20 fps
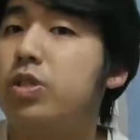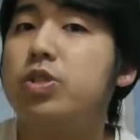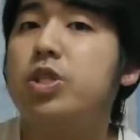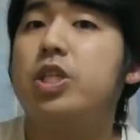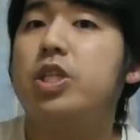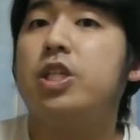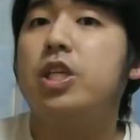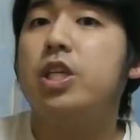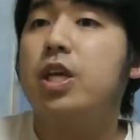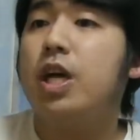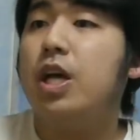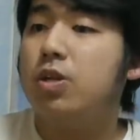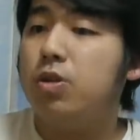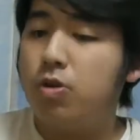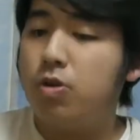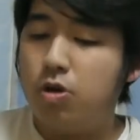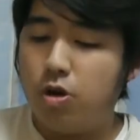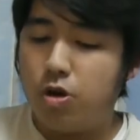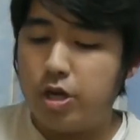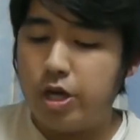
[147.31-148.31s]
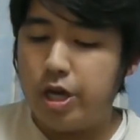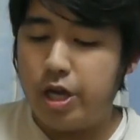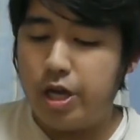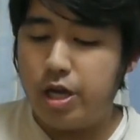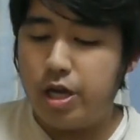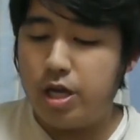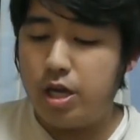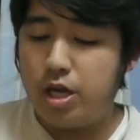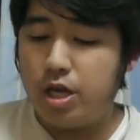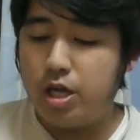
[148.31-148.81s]
そして新刊の方、
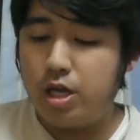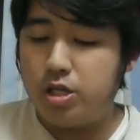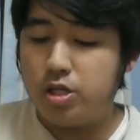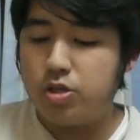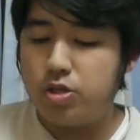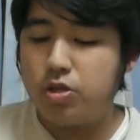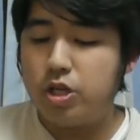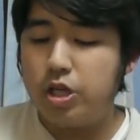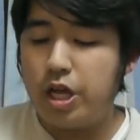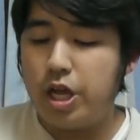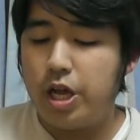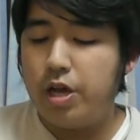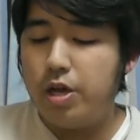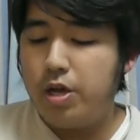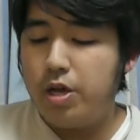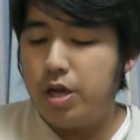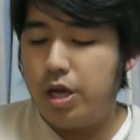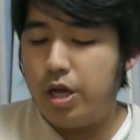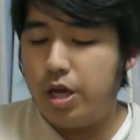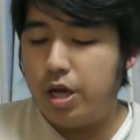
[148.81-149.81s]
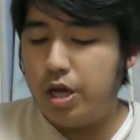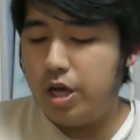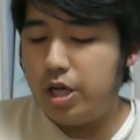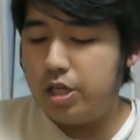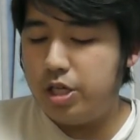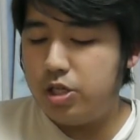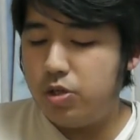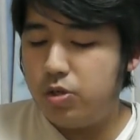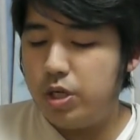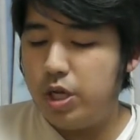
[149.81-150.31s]
えー、次で、えー、
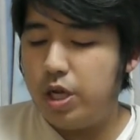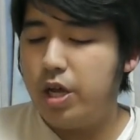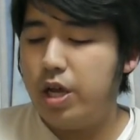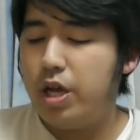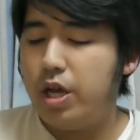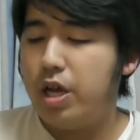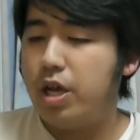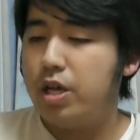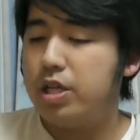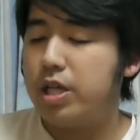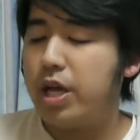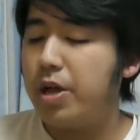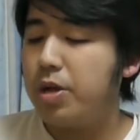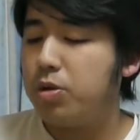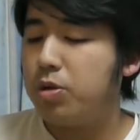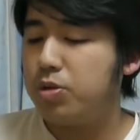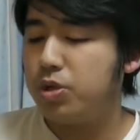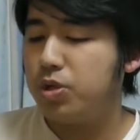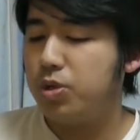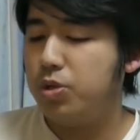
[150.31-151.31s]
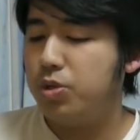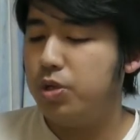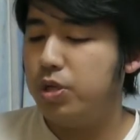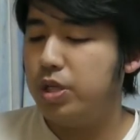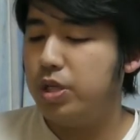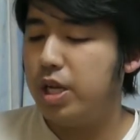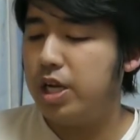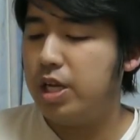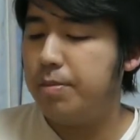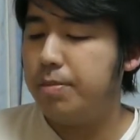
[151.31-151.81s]
一応ね、えー、最後というふう
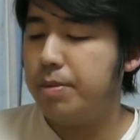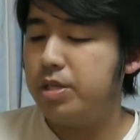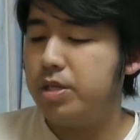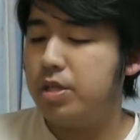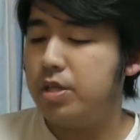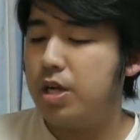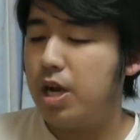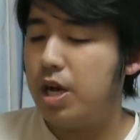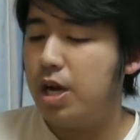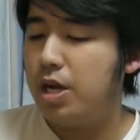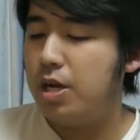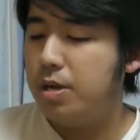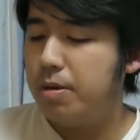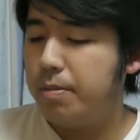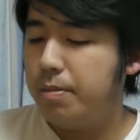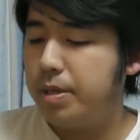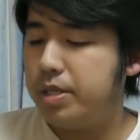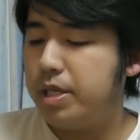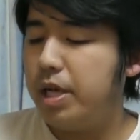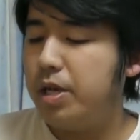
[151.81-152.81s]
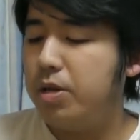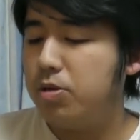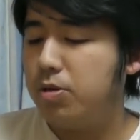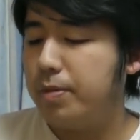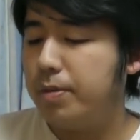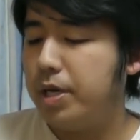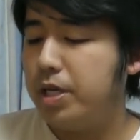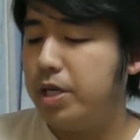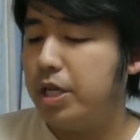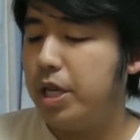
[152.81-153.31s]
になりますが、まあ、最後の
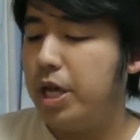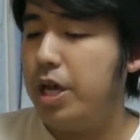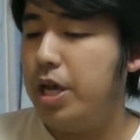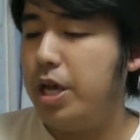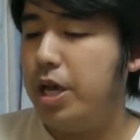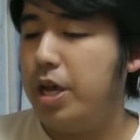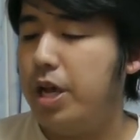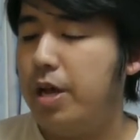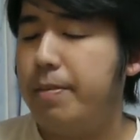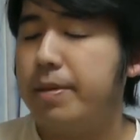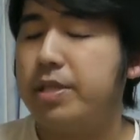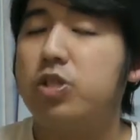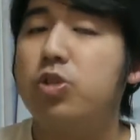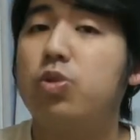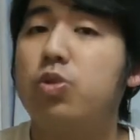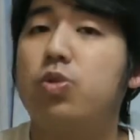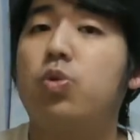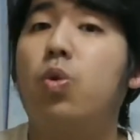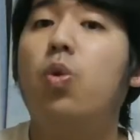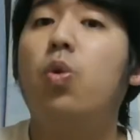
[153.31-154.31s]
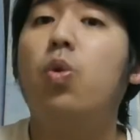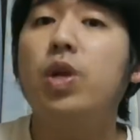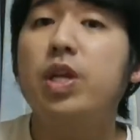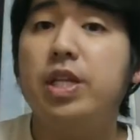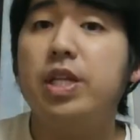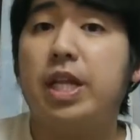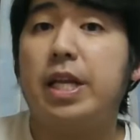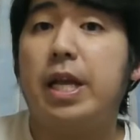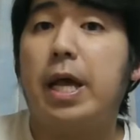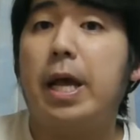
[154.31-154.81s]
前にね、えー、まあ、ちょっと多い
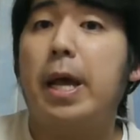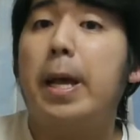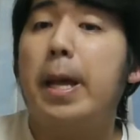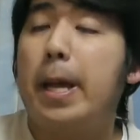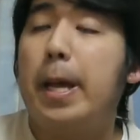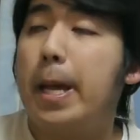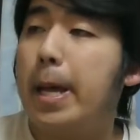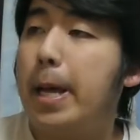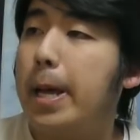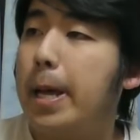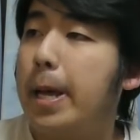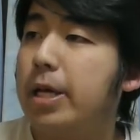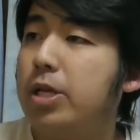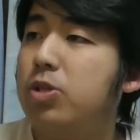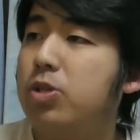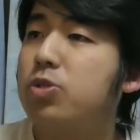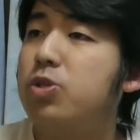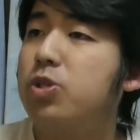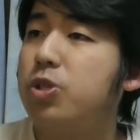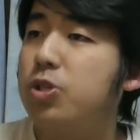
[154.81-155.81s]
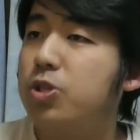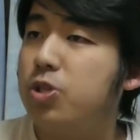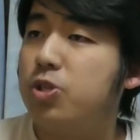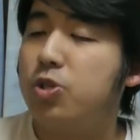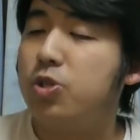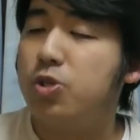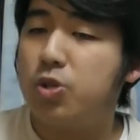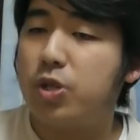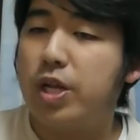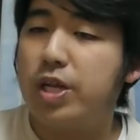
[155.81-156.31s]
んでね、えー、一つずつ
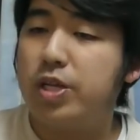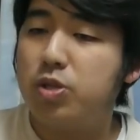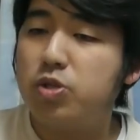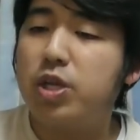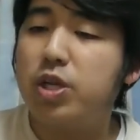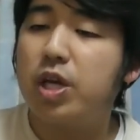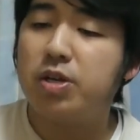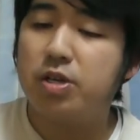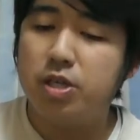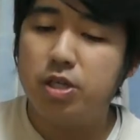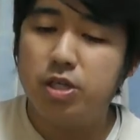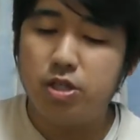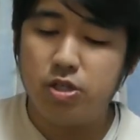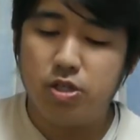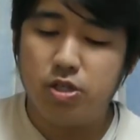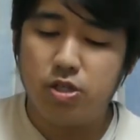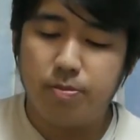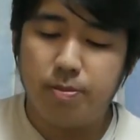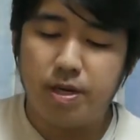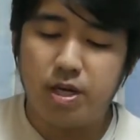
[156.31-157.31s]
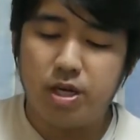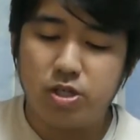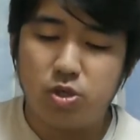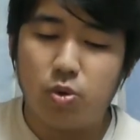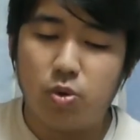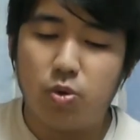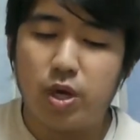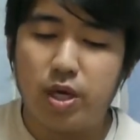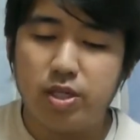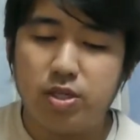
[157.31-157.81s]
ちょっとね、一作品ずつ、まあ、
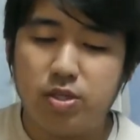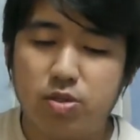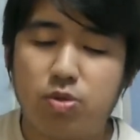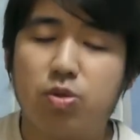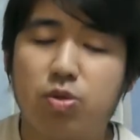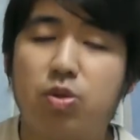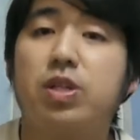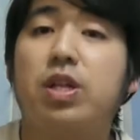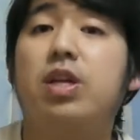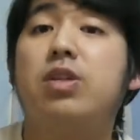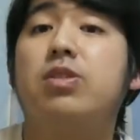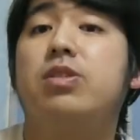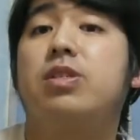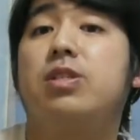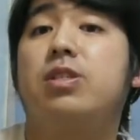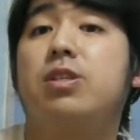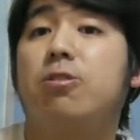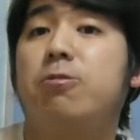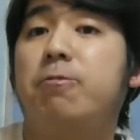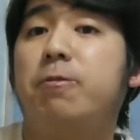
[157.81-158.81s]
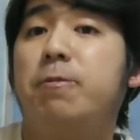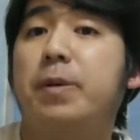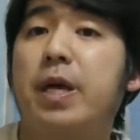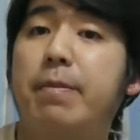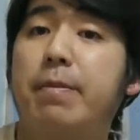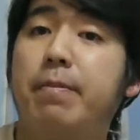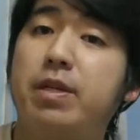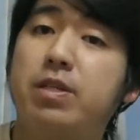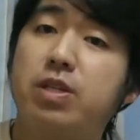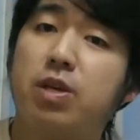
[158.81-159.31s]
紹介することになるんですけども、
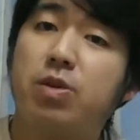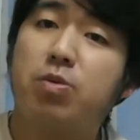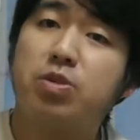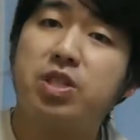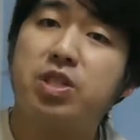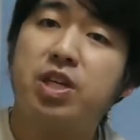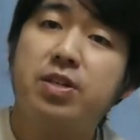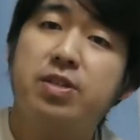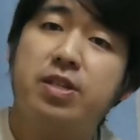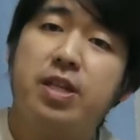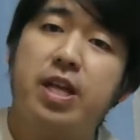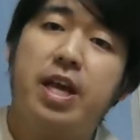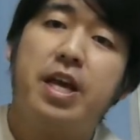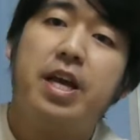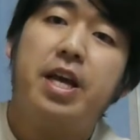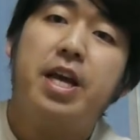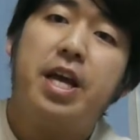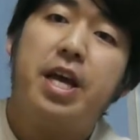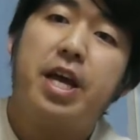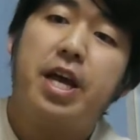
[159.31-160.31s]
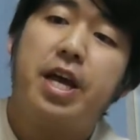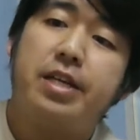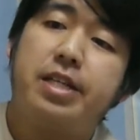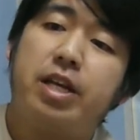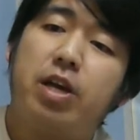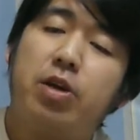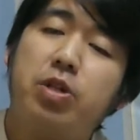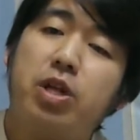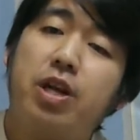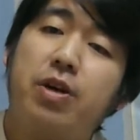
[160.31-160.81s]
えー、まずはこちらですね、えー、
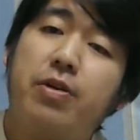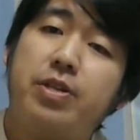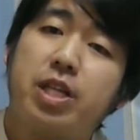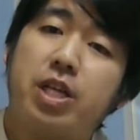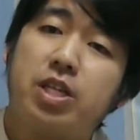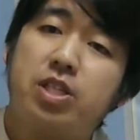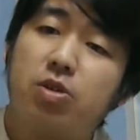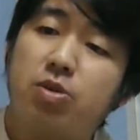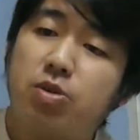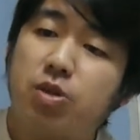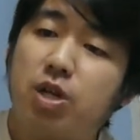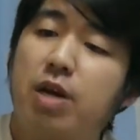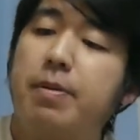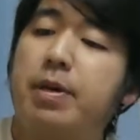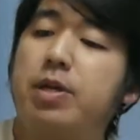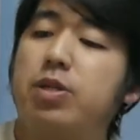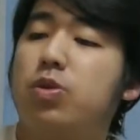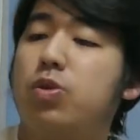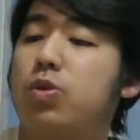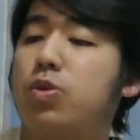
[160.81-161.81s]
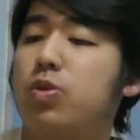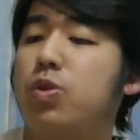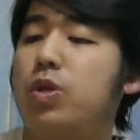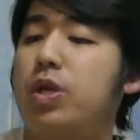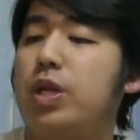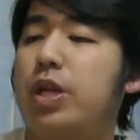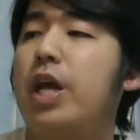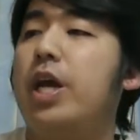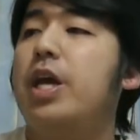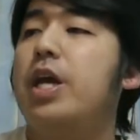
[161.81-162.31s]
さよなら私のクラマーということ
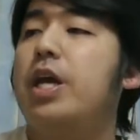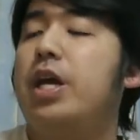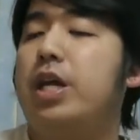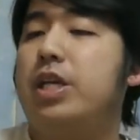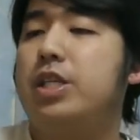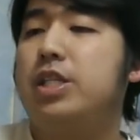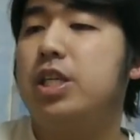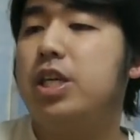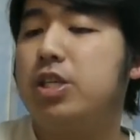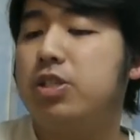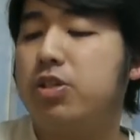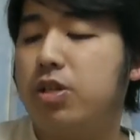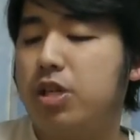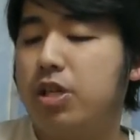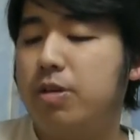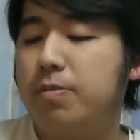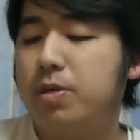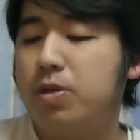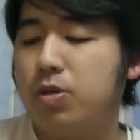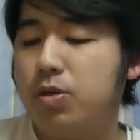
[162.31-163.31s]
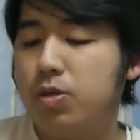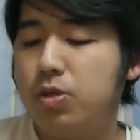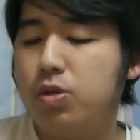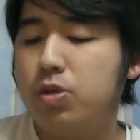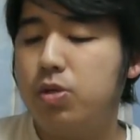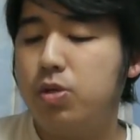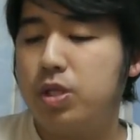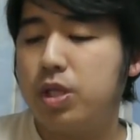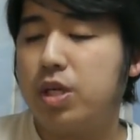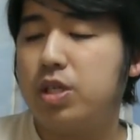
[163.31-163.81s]
でね、4月は君の
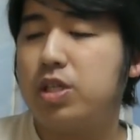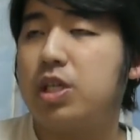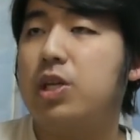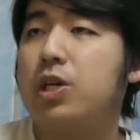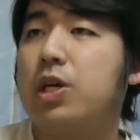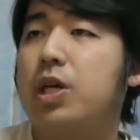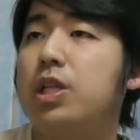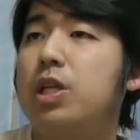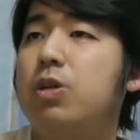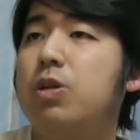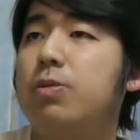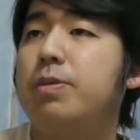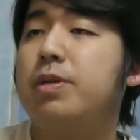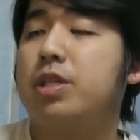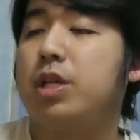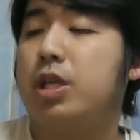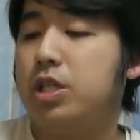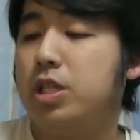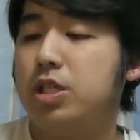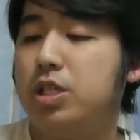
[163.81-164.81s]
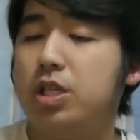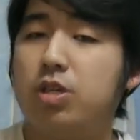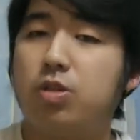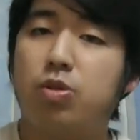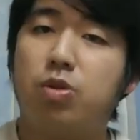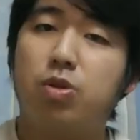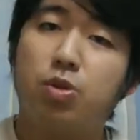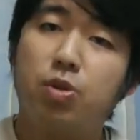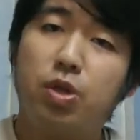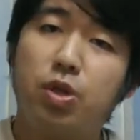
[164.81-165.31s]
嘘の作者の方の、まあ、最新作
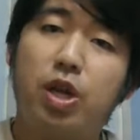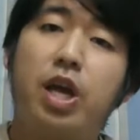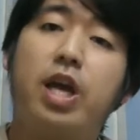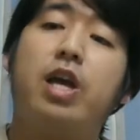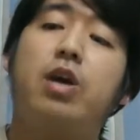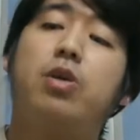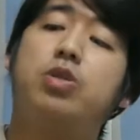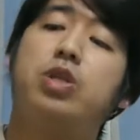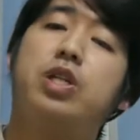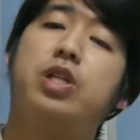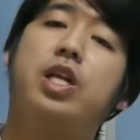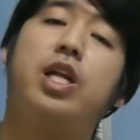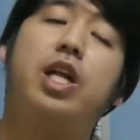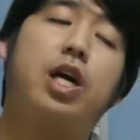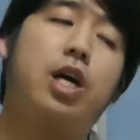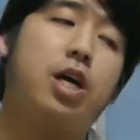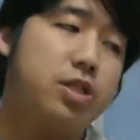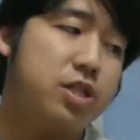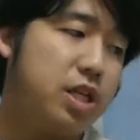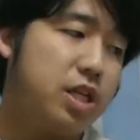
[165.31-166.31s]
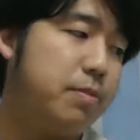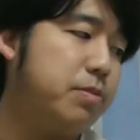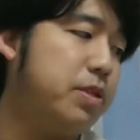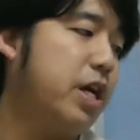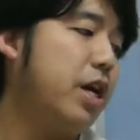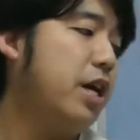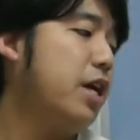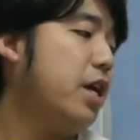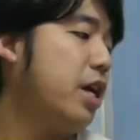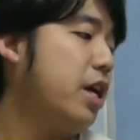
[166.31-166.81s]
ということで、えー、こちら7巻全部
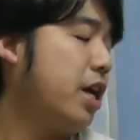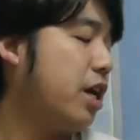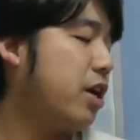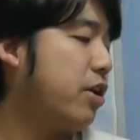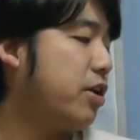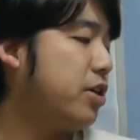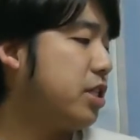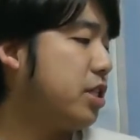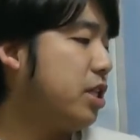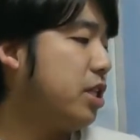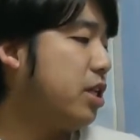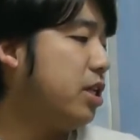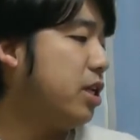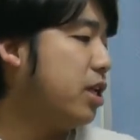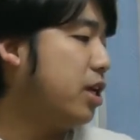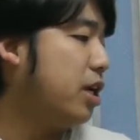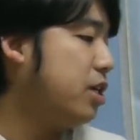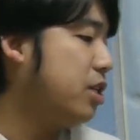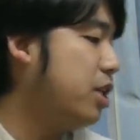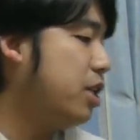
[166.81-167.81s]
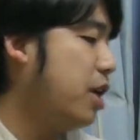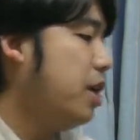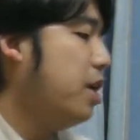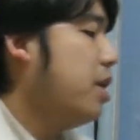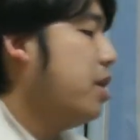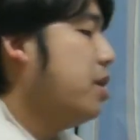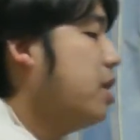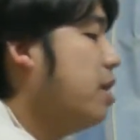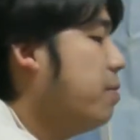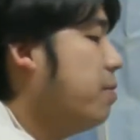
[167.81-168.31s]
ね、えー、買わせていただいて、
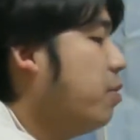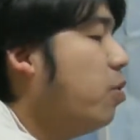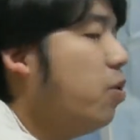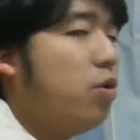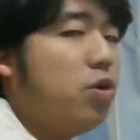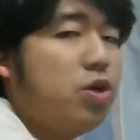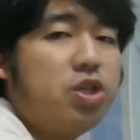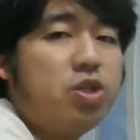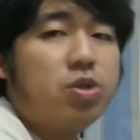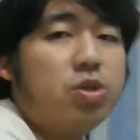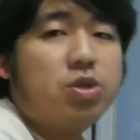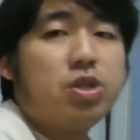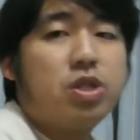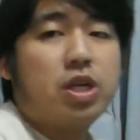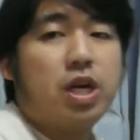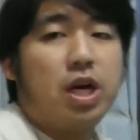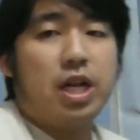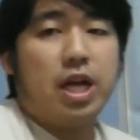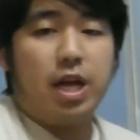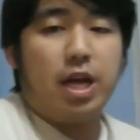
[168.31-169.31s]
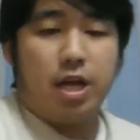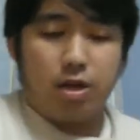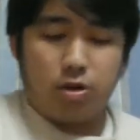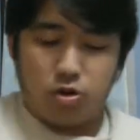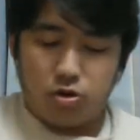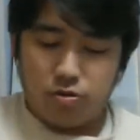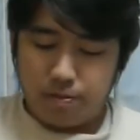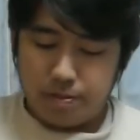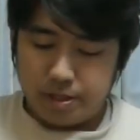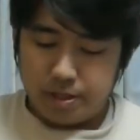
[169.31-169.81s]
でもう一つがね、
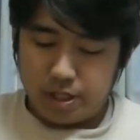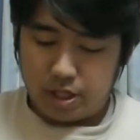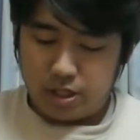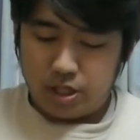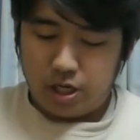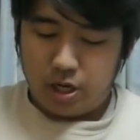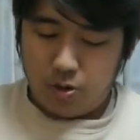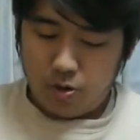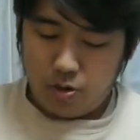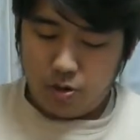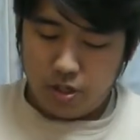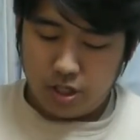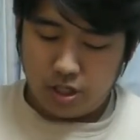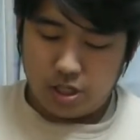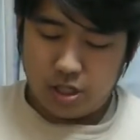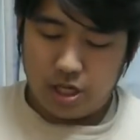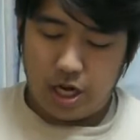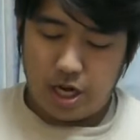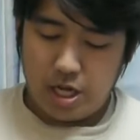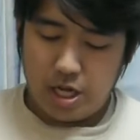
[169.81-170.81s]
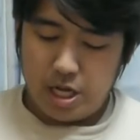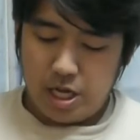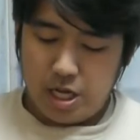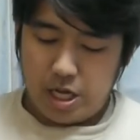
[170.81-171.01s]
これもめちゃくちゃ多いですが、